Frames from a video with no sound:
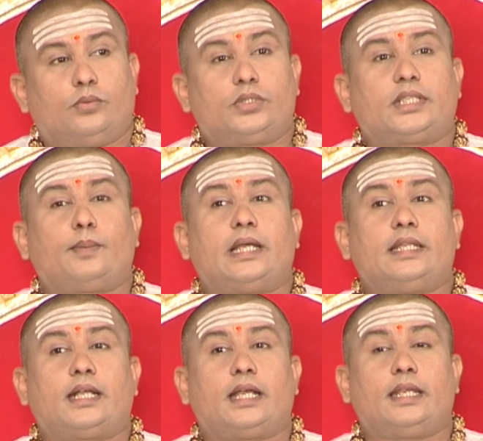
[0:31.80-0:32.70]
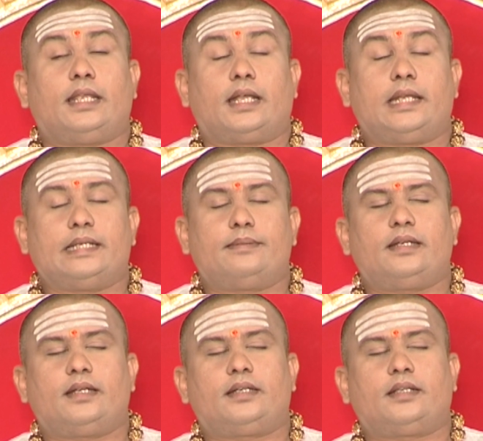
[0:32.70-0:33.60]
ఉత్తమాధికారి అని
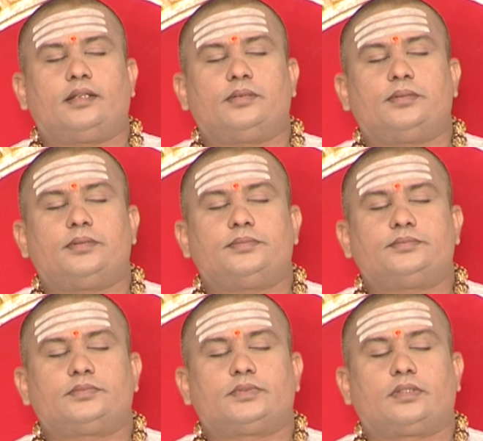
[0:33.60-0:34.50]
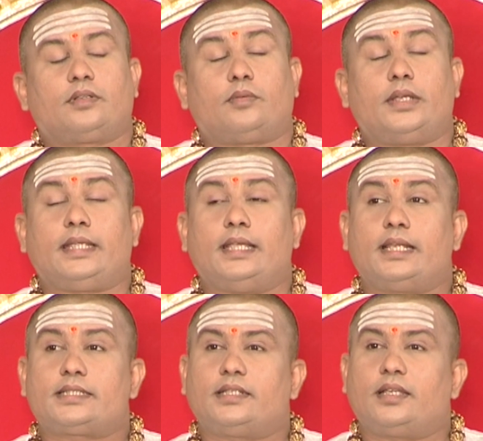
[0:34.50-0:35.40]
ఎవరిని అంటారు వానికి ఏ
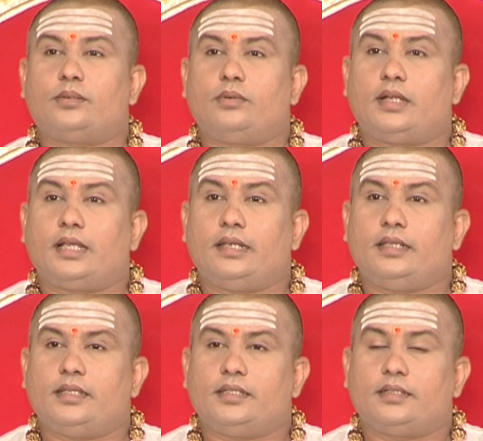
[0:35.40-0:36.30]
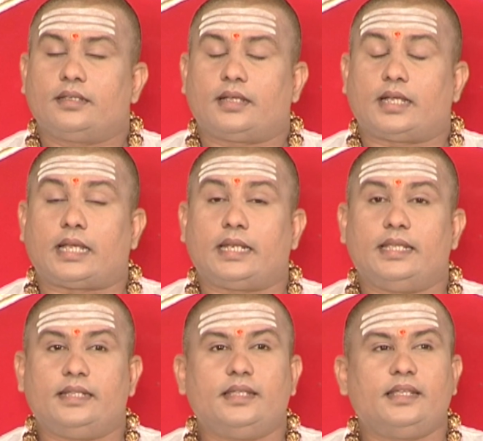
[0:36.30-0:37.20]
లక్షణాలు ఉండాలి
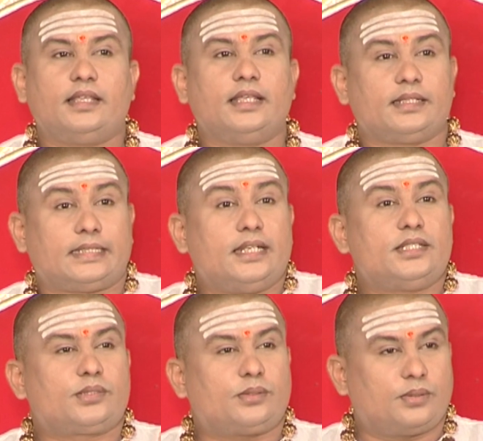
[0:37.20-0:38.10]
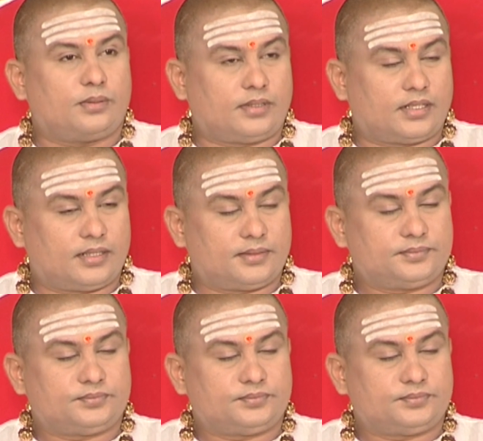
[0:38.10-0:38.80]
అనేది తెలుసుకోవాలి